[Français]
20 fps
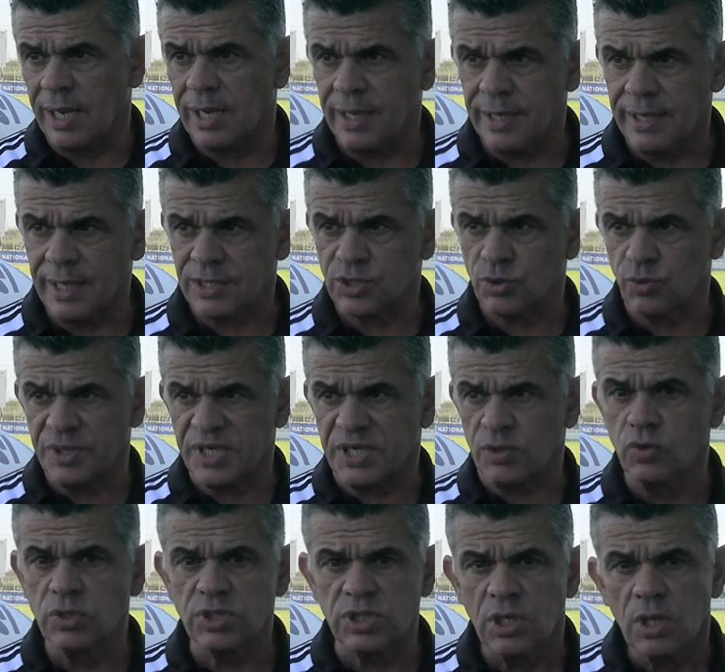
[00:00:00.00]
à son
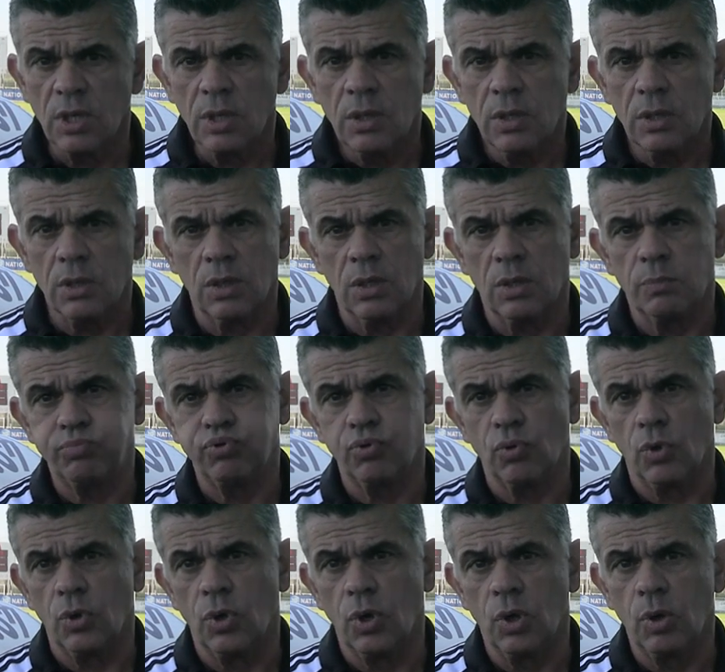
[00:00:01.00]
écoute
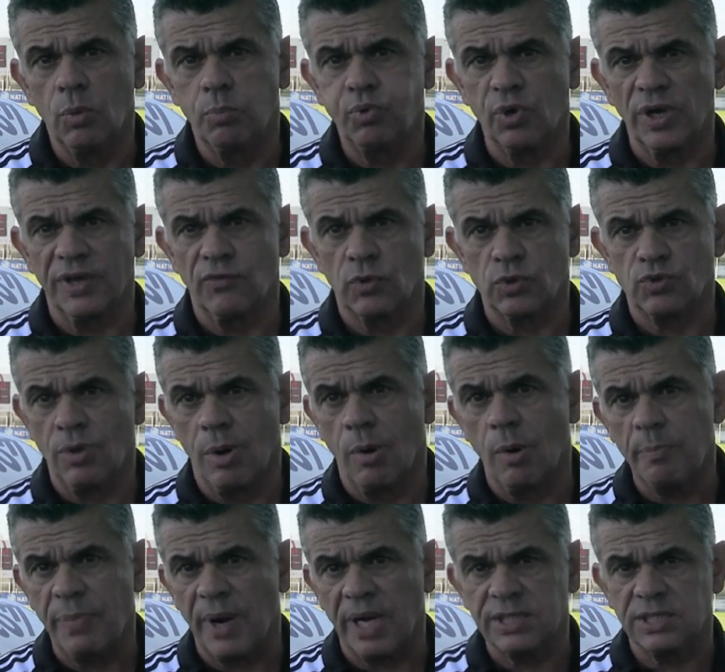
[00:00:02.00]
pour,
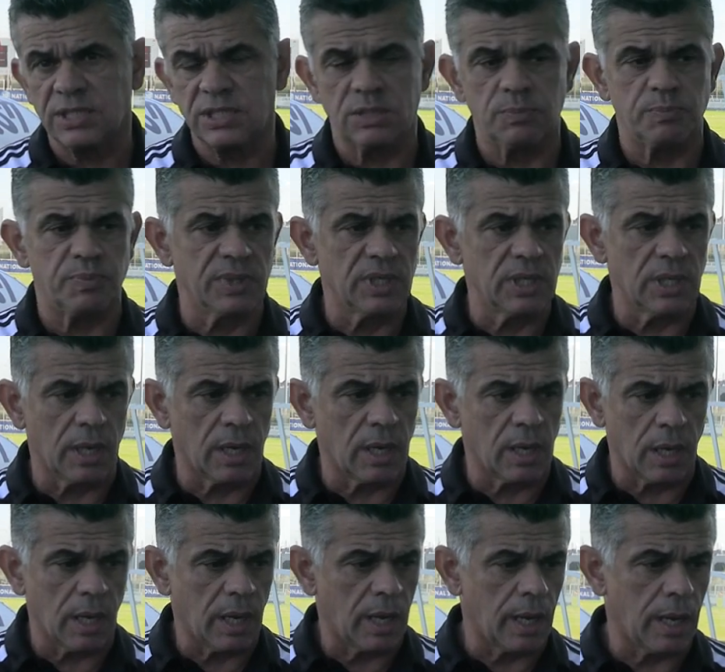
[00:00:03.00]
éventuellement participer
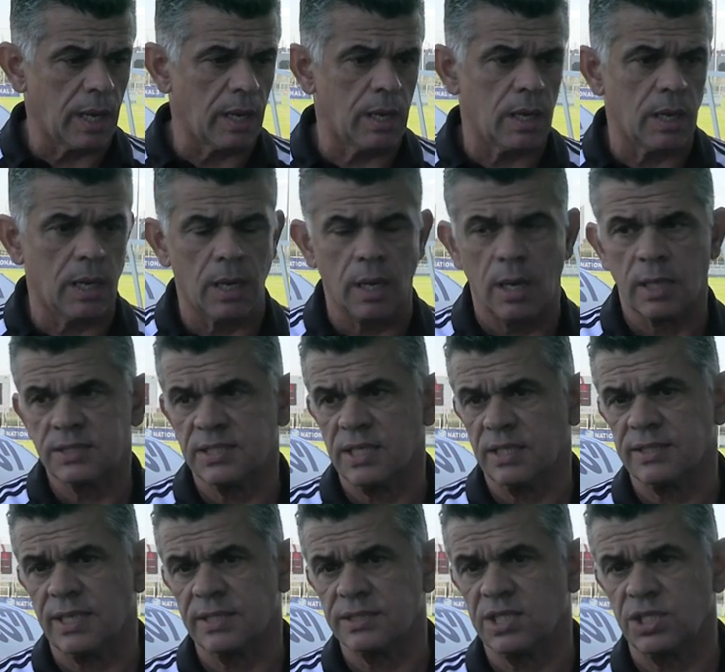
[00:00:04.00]
à,
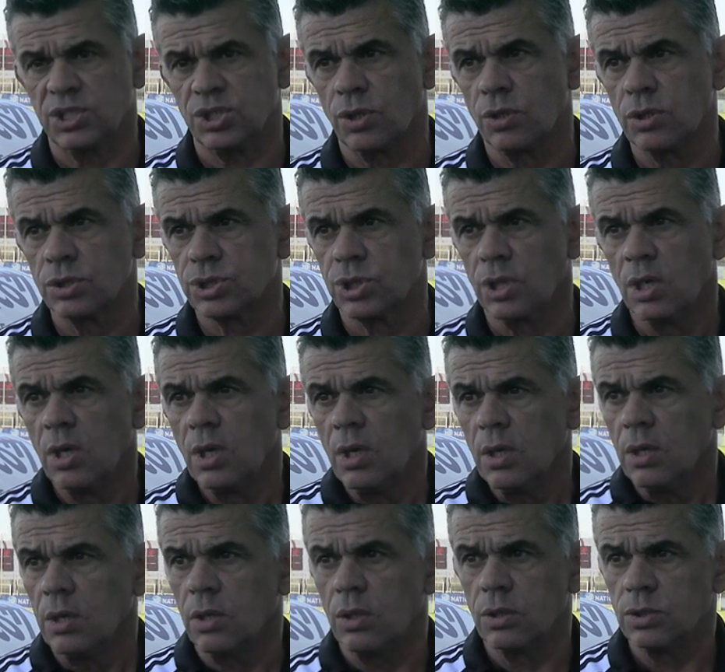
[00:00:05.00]
certains échanges
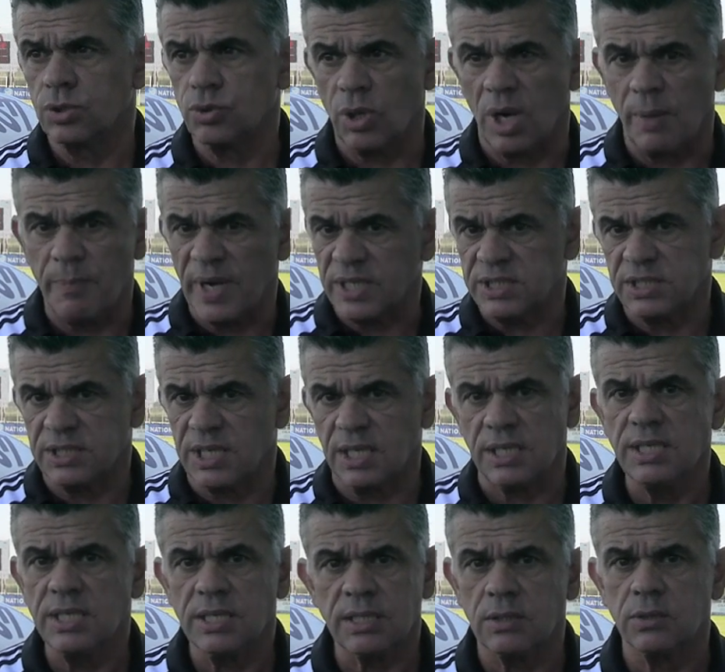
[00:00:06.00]
sur la partie
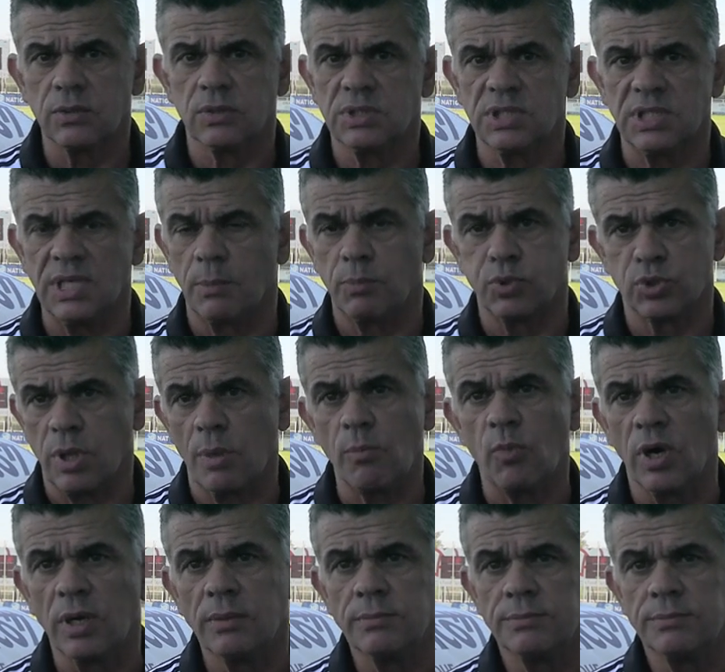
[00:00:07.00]
technique s'il a besoin de moi.